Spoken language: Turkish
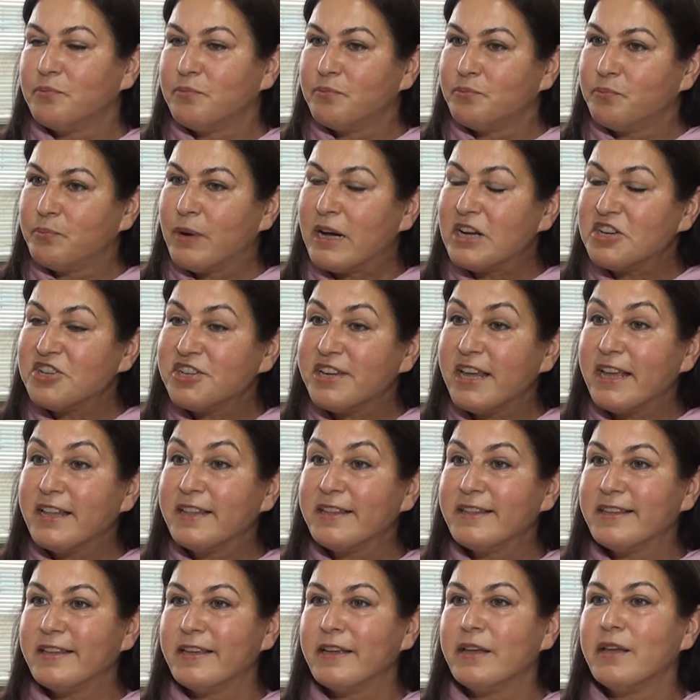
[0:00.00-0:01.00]

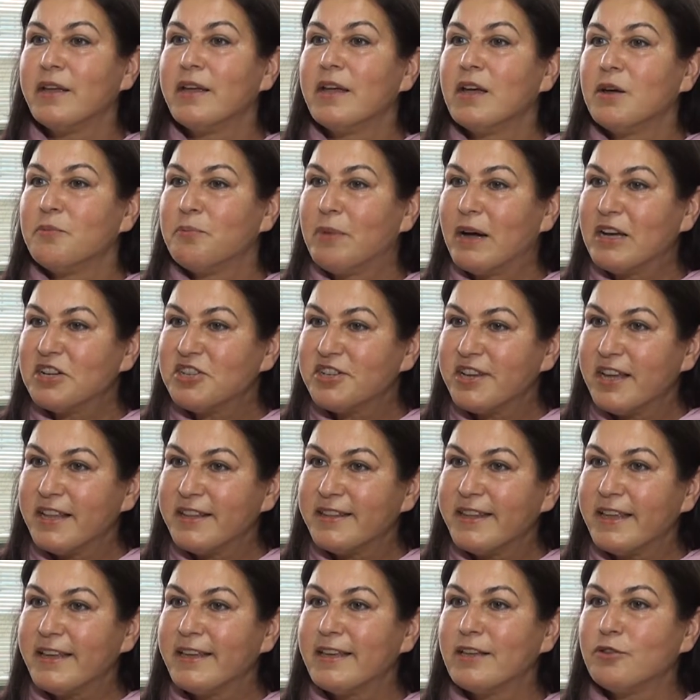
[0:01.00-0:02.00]
başkenti,
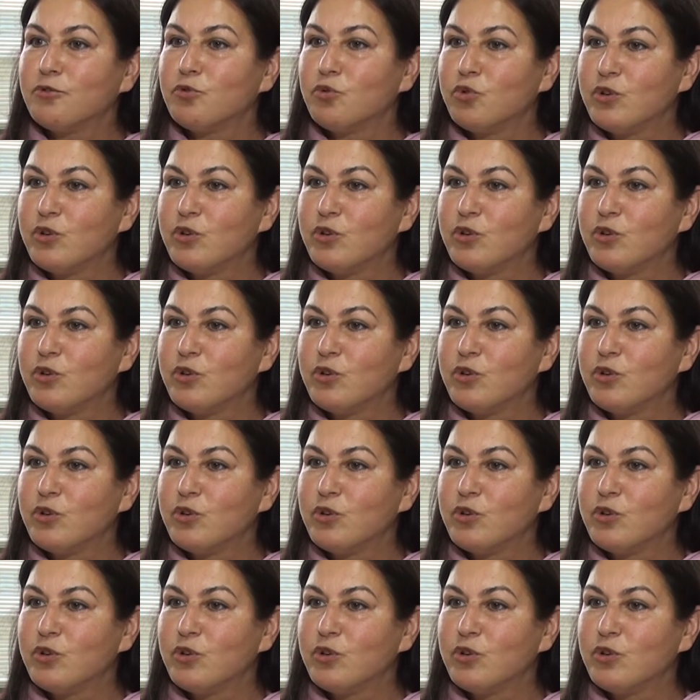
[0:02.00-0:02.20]
başkentteki